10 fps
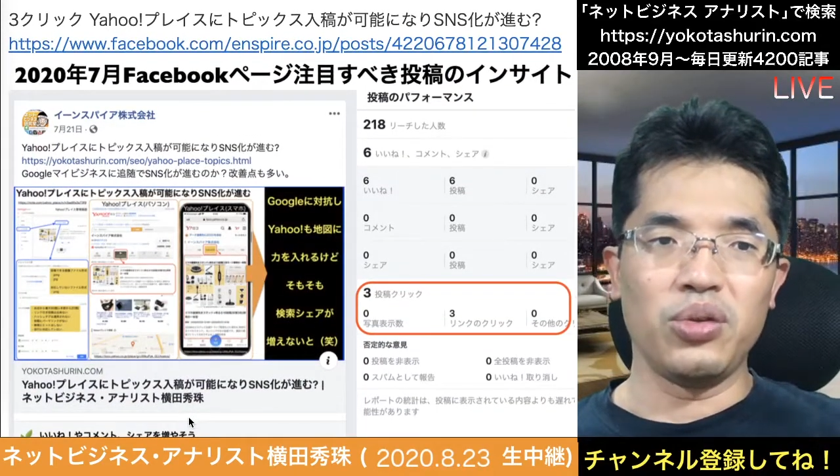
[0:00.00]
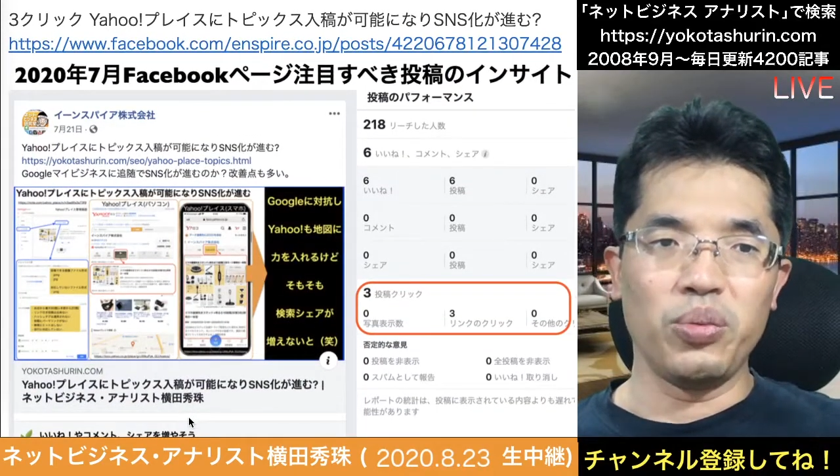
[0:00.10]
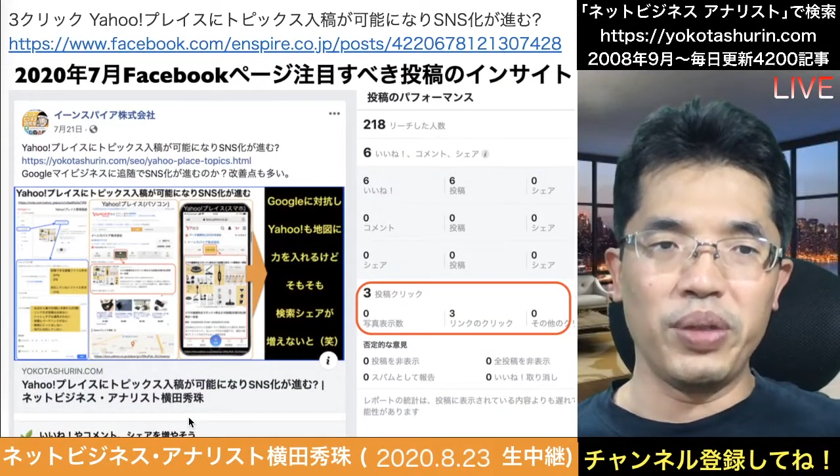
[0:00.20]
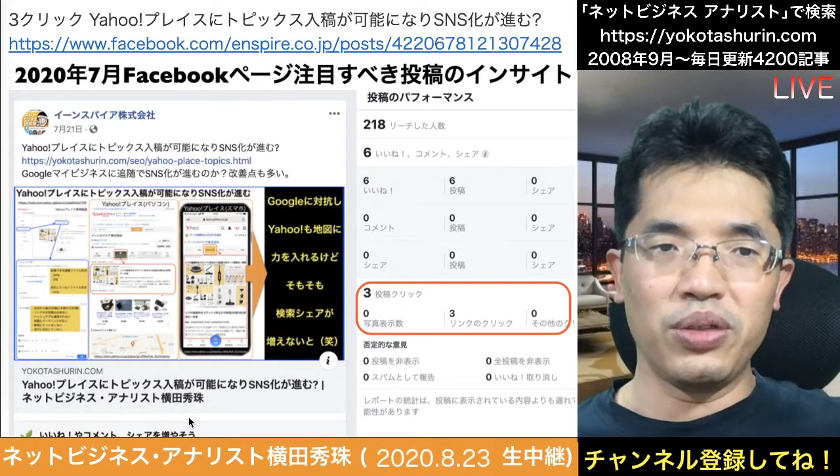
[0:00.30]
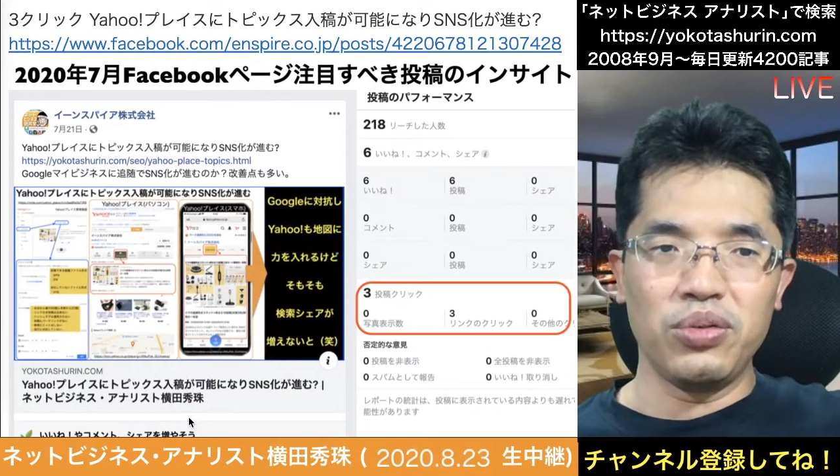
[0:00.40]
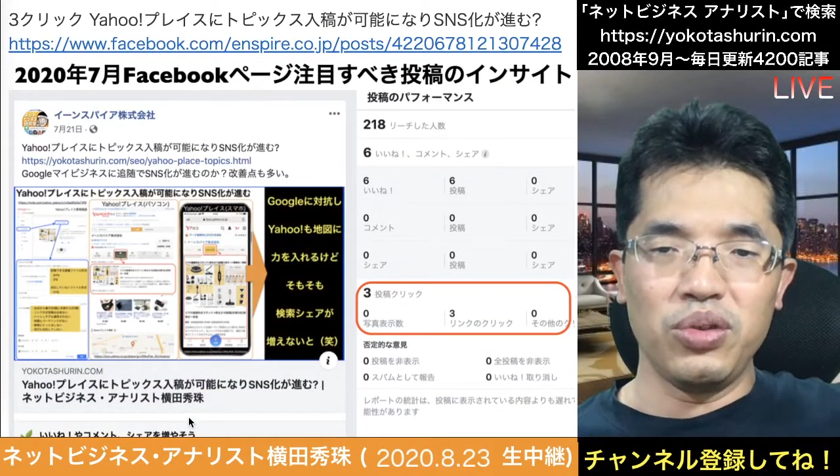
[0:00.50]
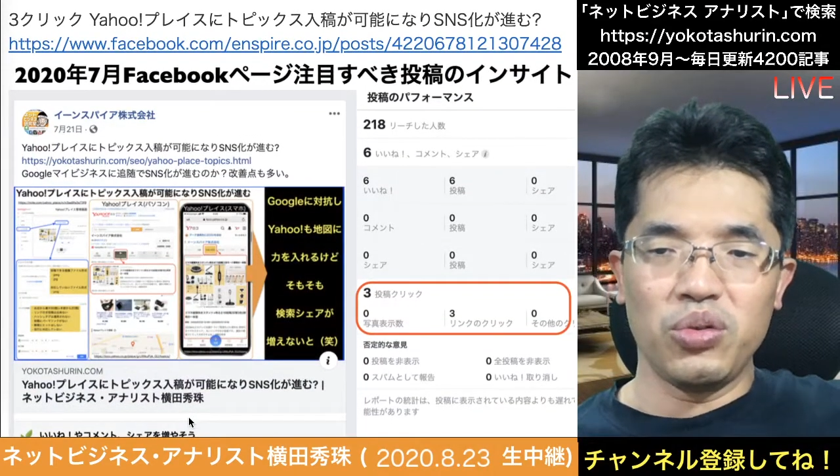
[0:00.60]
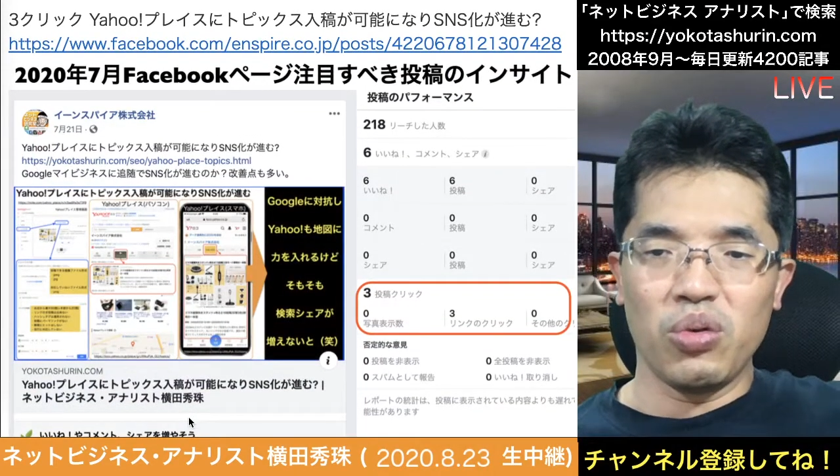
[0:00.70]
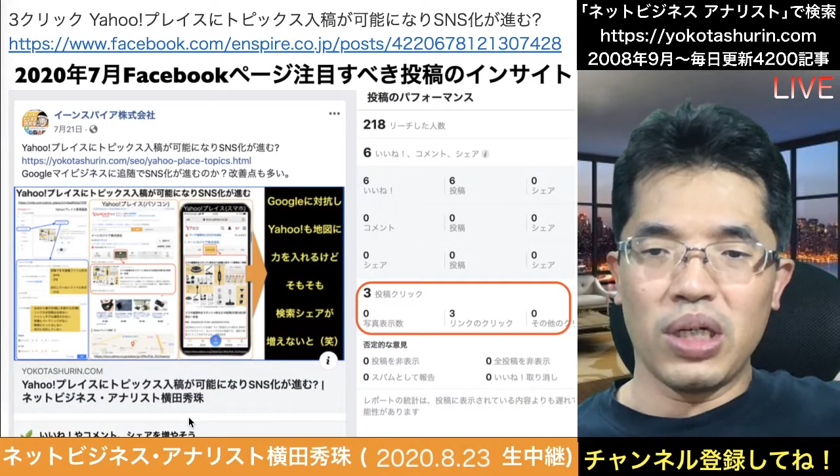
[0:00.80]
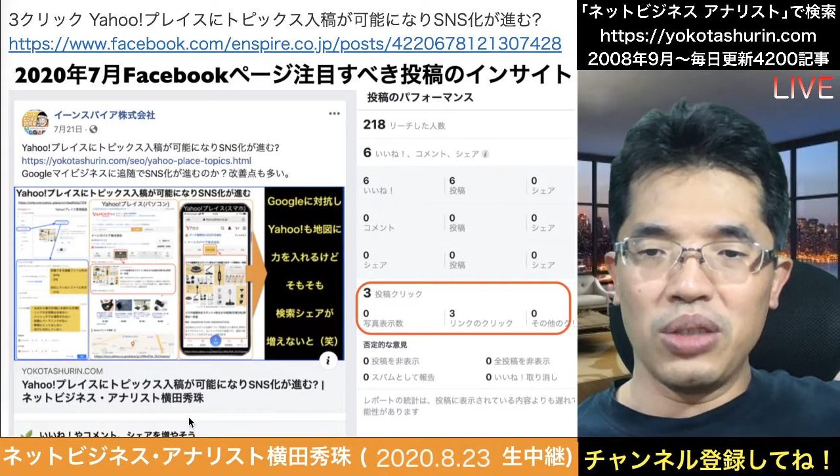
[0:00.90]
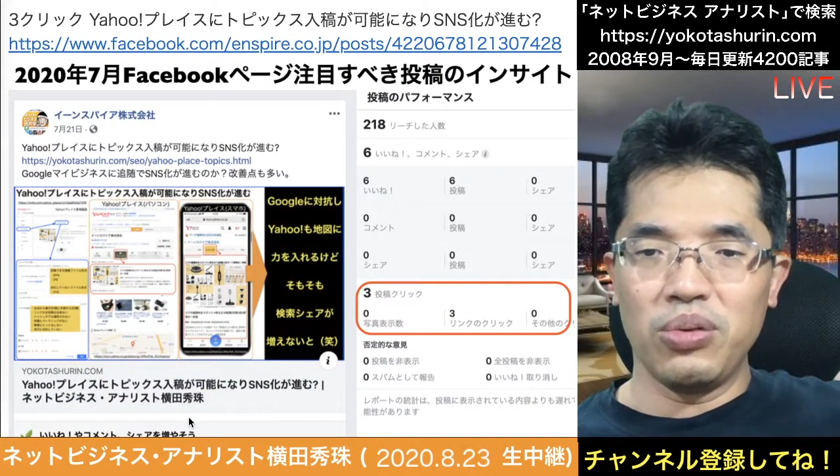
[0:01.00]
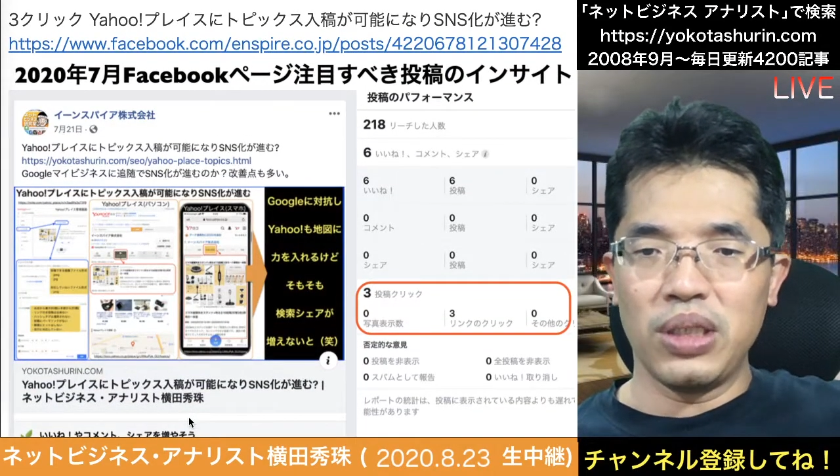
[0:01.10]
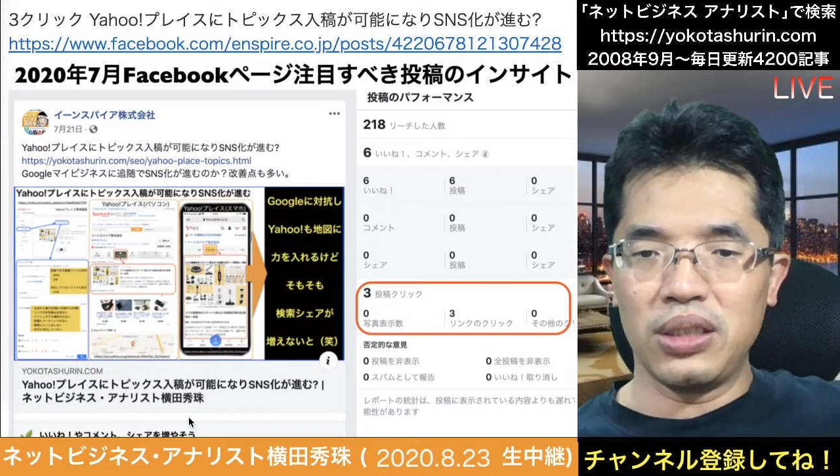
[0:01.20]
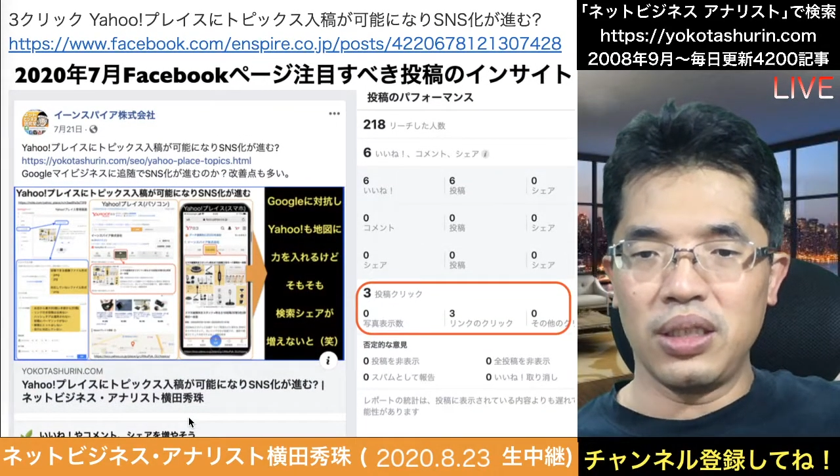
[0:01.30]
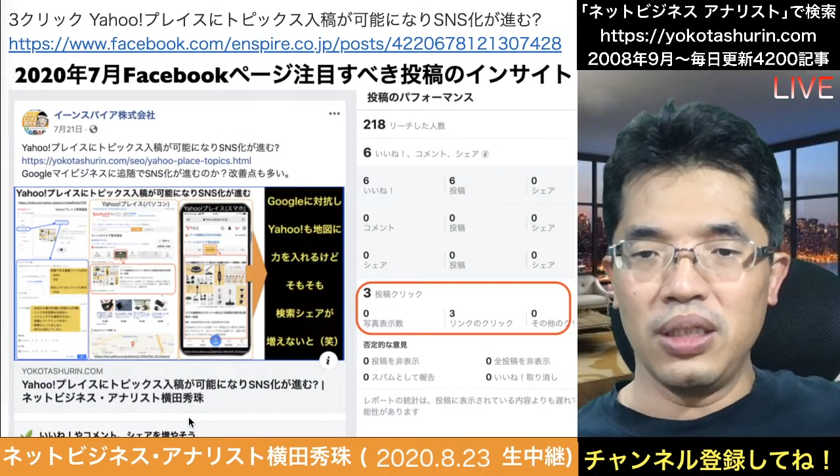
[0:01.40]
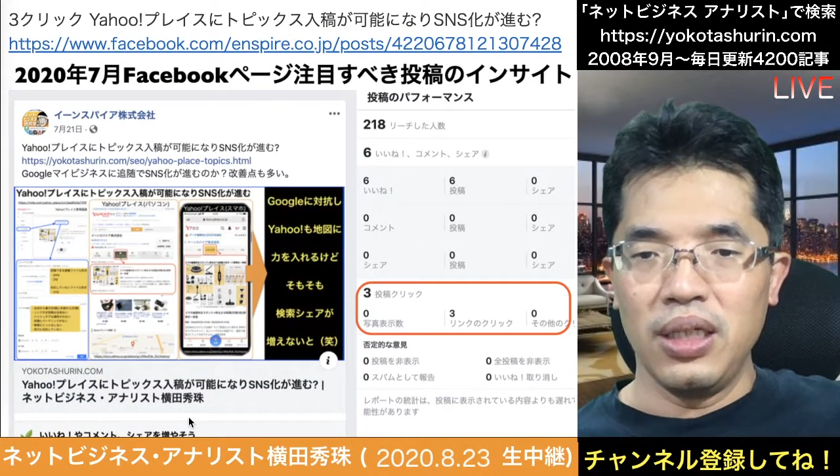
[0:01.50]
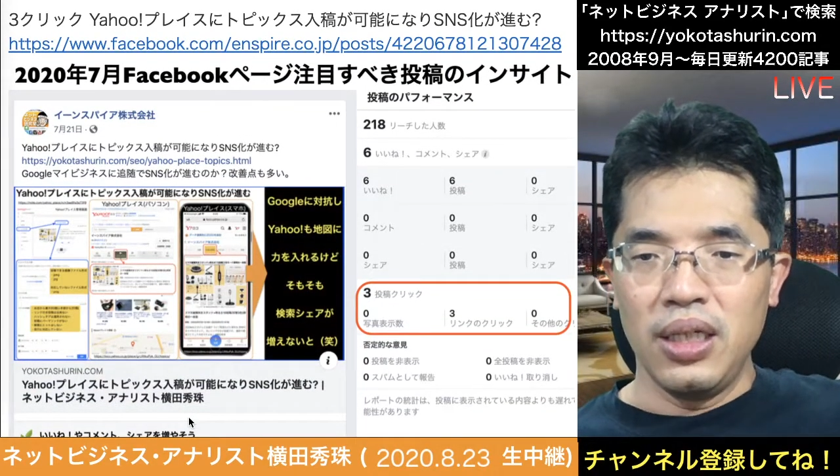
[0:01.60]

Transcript: トピック入稿可能になった。